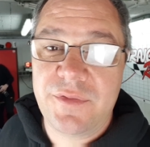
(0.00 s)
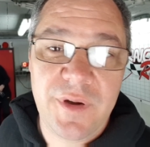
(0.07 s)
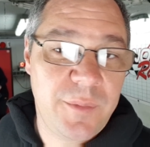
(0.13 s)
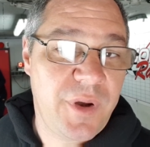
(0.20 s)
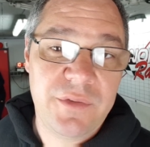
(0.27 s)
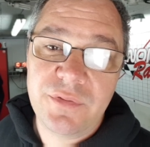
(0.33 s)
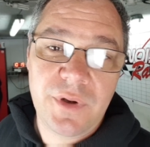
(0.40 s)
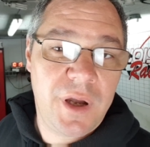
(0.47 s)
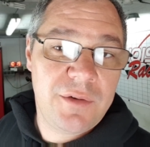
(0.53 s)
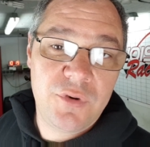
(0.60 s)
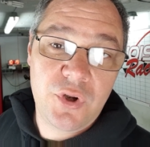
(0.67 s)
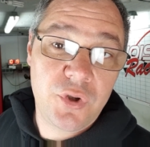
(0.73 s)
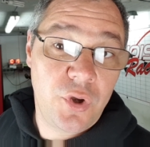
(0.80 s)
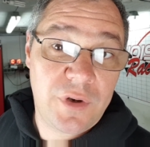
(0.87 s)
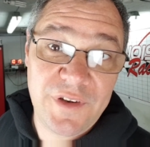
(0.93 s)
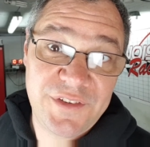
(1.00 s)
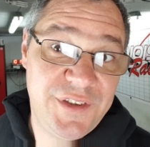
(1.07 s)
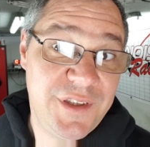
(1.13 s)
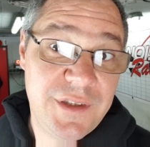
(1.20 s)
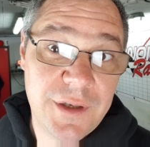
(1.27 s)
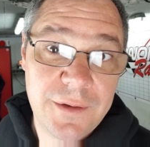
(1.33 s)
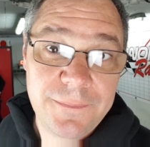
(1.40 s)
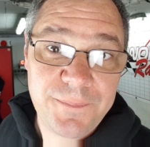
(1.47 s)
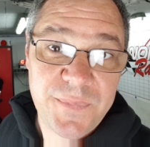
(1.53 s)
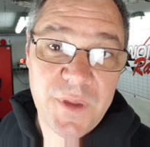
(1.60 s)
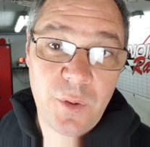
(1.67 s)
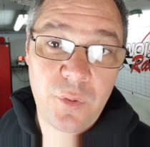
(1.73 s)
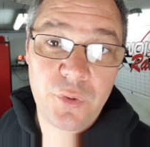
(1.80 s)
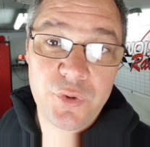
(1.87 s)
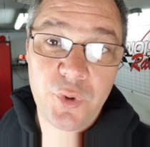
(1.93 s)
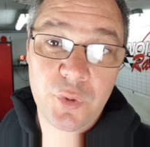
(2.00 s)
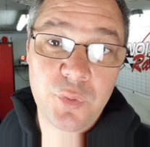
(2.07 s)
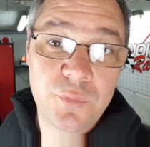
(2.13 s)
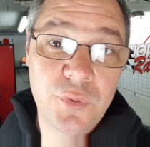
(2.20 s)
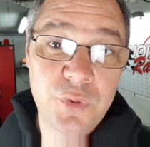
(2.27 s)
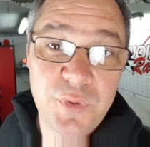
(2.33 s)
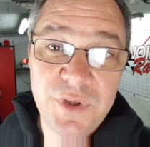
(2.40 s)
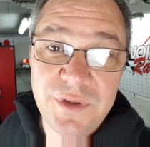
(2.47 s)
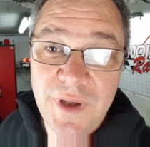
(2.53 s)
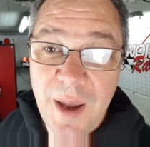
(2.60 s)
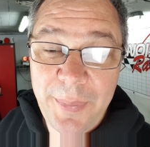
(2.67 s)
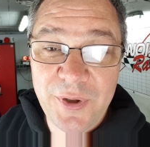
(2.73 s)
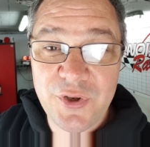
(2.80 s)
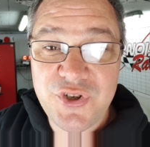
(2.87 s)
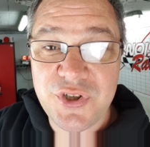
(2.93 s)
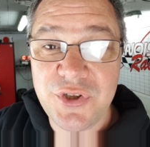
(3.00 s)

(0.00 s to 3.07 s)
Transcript: Enfin bref, un vlog classique. Hein. On se retrouve tout de suite après le